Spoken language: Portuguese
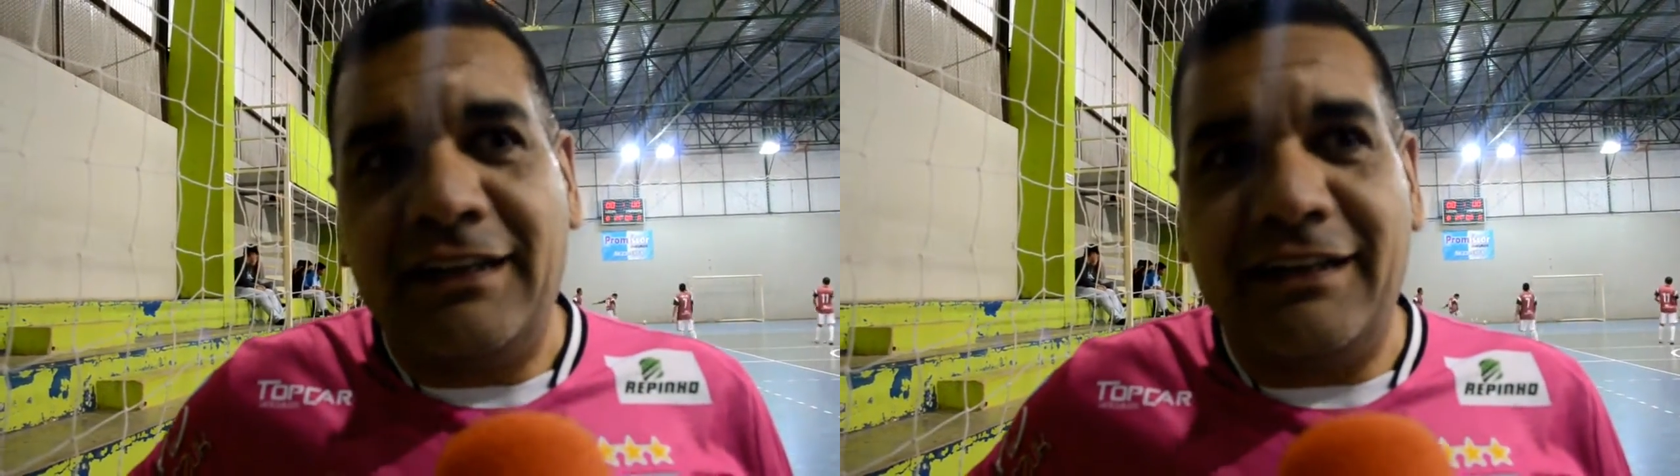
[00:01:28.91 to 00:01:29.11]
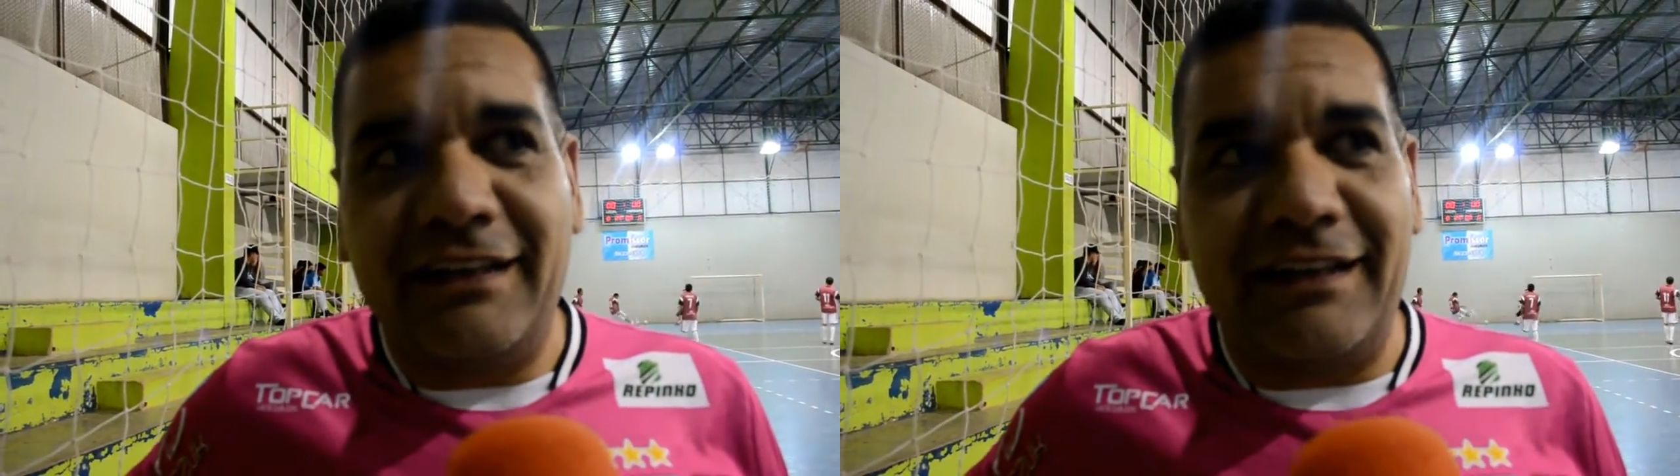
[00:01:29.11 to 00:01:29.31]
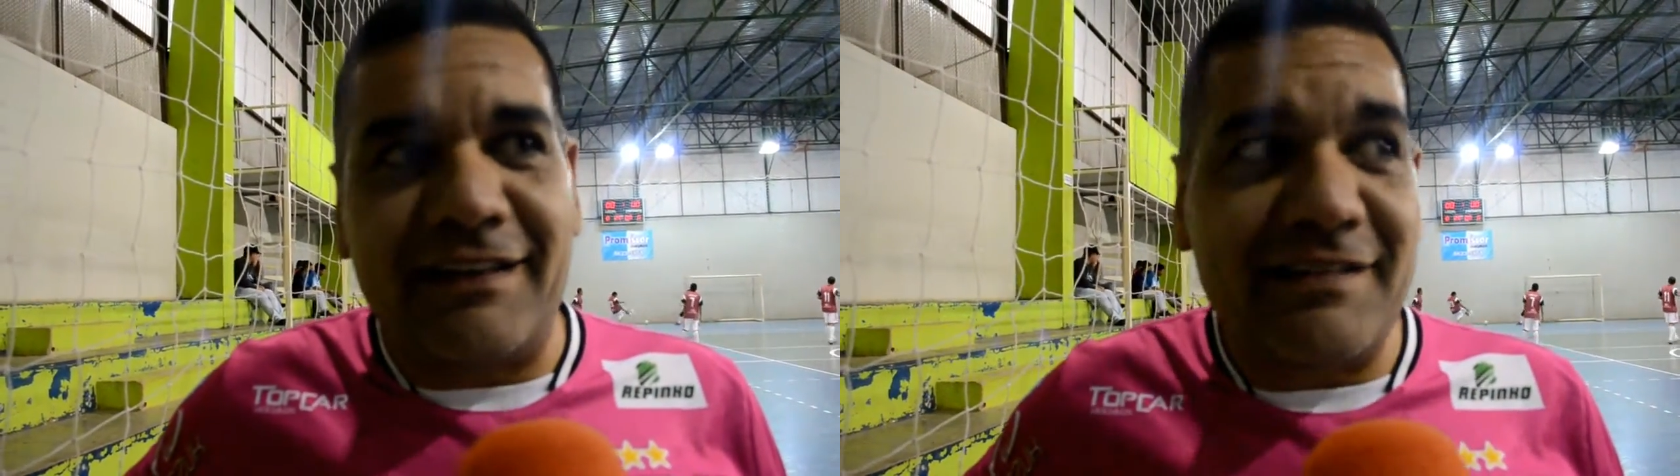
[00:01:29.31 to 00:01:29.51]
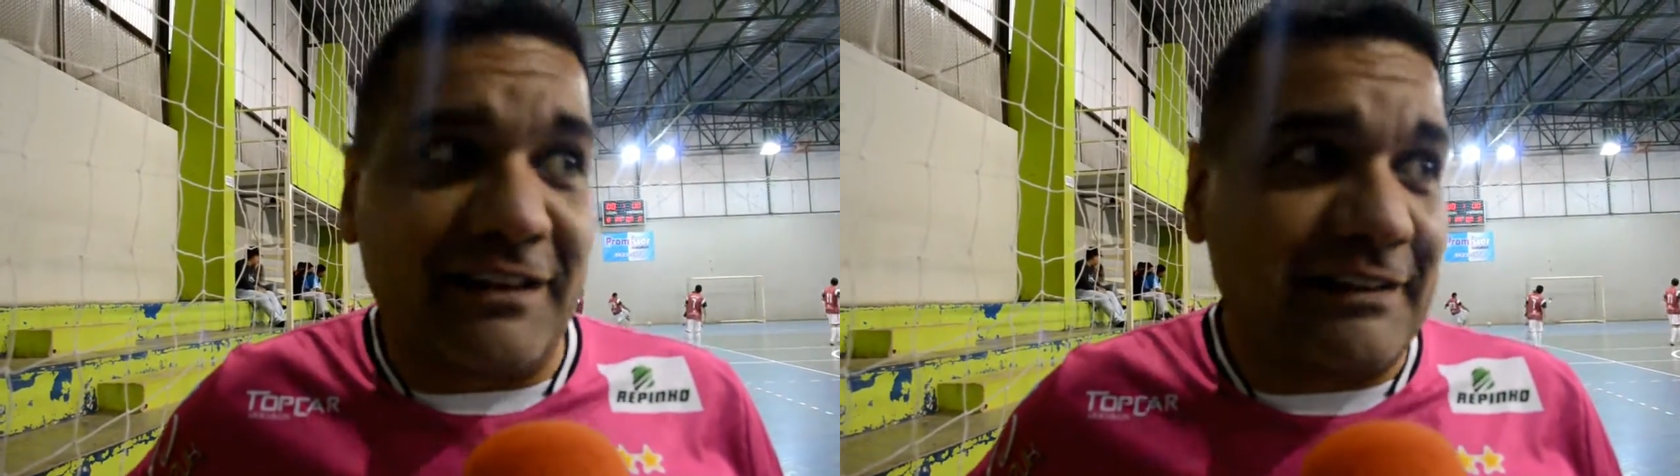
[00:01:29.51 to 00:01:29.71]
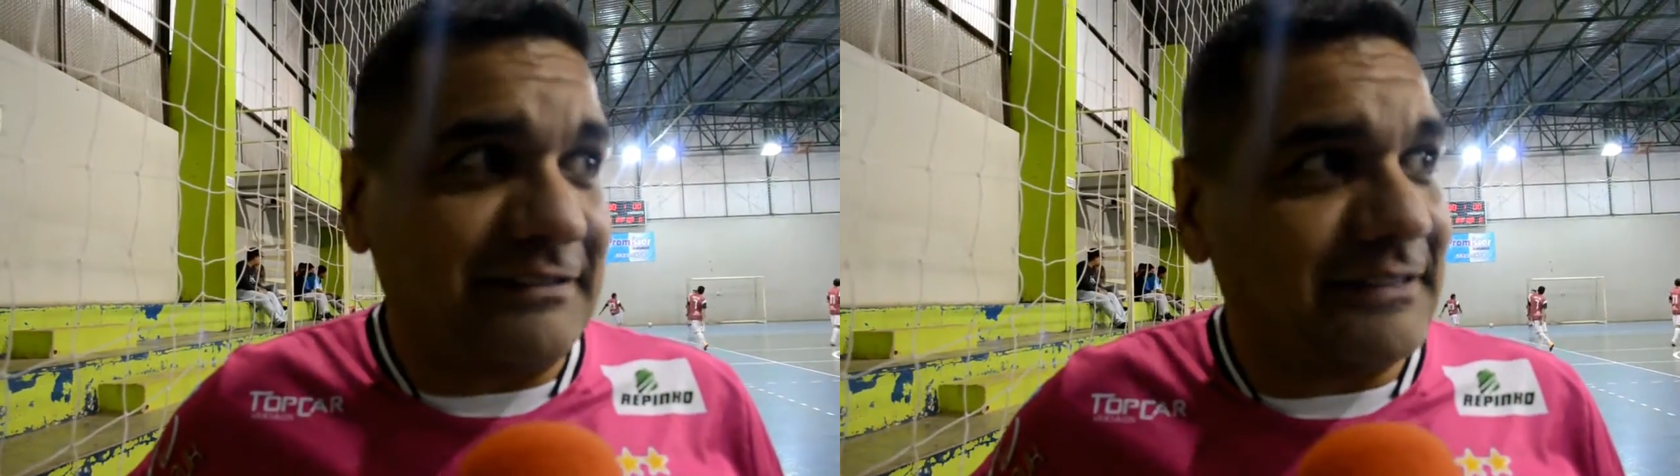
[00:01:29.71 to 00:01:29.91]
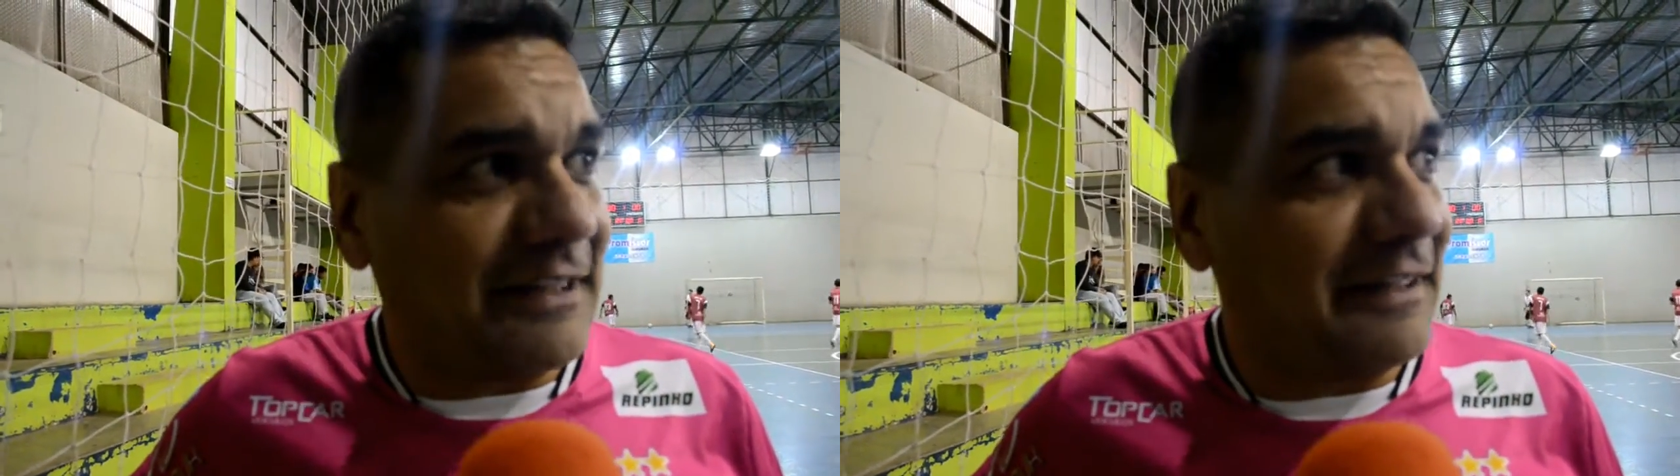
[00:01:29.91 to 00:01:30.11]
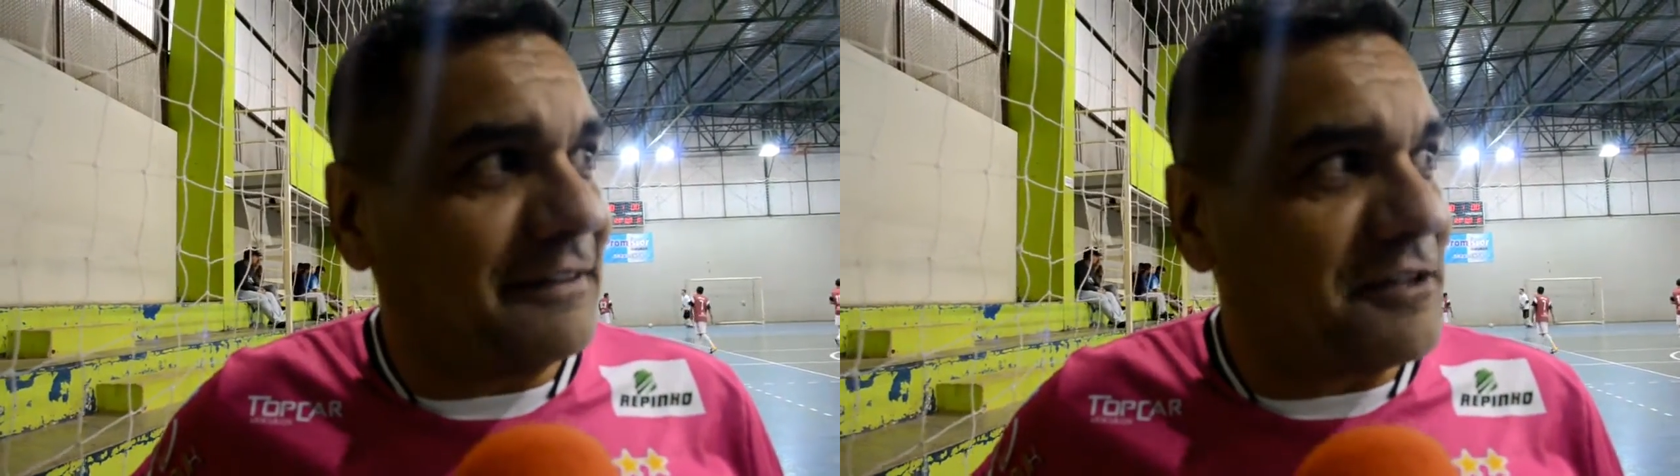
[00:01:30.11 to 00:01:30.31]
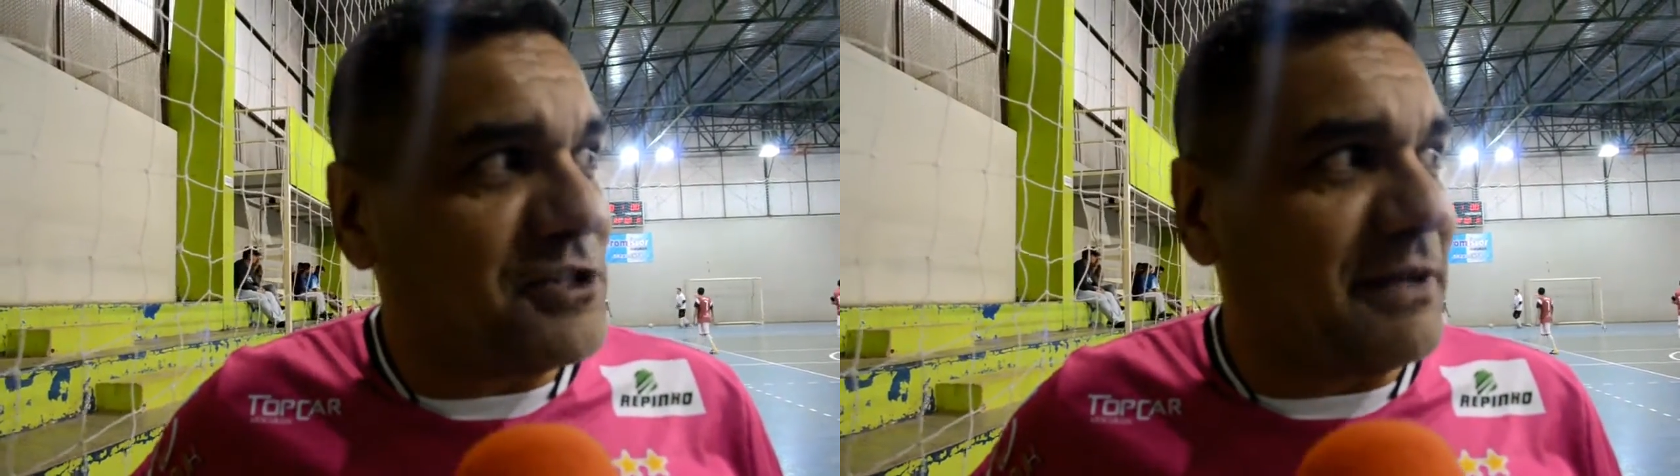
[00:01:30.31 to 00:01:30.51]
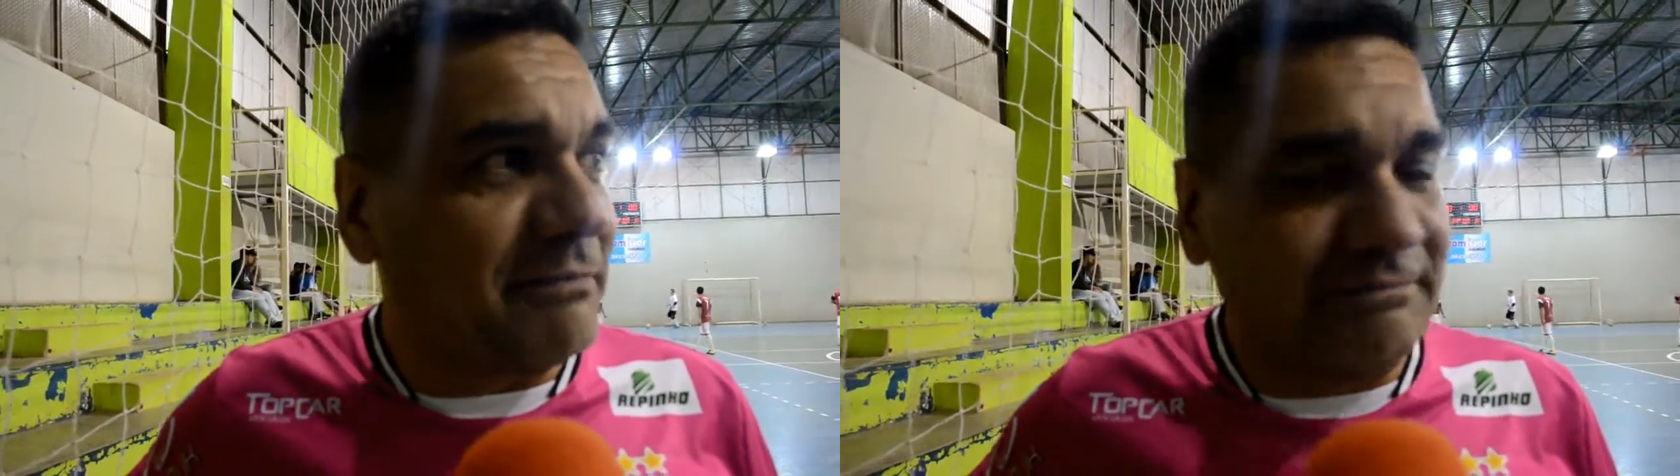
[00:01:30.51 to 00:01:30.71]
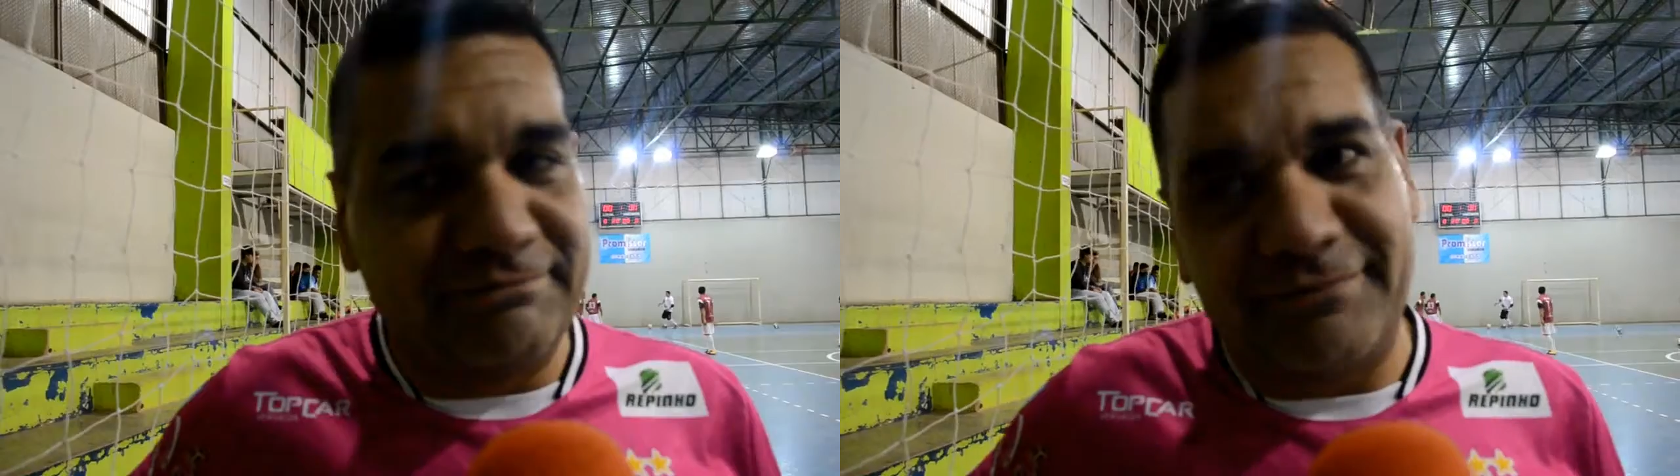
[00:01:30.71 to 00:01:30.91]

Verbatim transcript: E, é, assim, é, nosso time,